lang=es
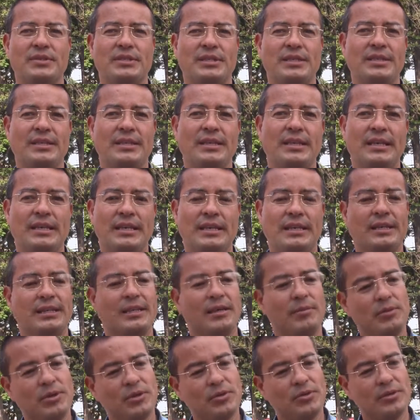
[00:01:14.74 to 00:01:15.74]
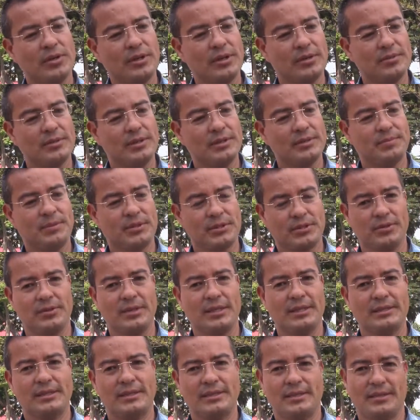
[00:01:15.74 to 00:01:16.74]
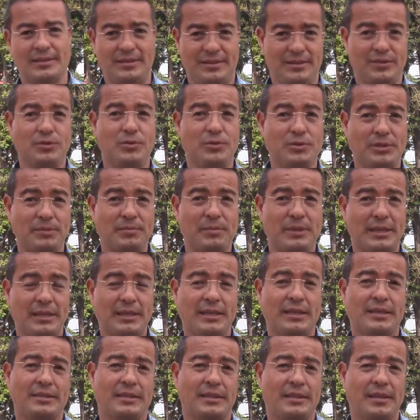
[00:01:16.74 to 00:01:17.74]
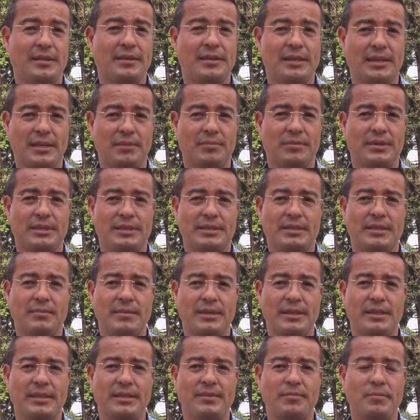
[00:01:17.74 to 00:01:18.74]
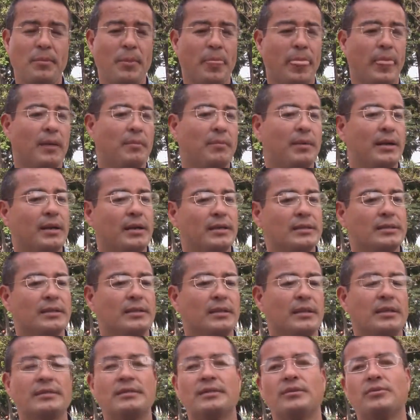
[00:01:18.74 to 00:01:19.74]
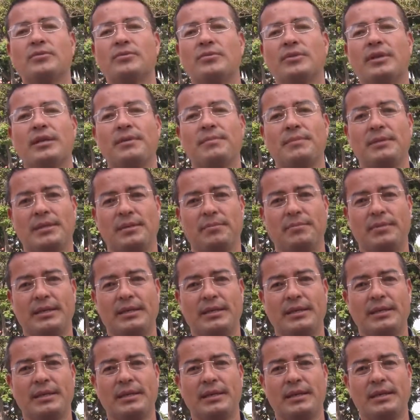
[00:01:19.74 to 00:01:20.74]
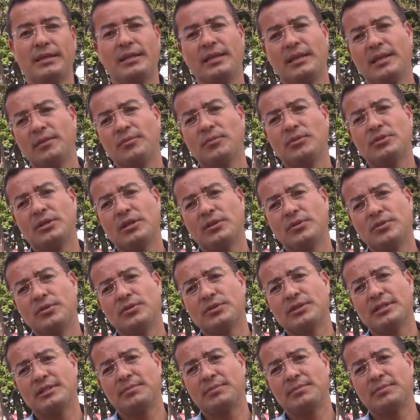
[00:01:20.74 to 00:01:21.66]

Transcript: sí, y también con algunas personas que estuvimos en pláticas el día de ayer precisamente, para rescatar esa cultura de Metepec. Tenemos algunos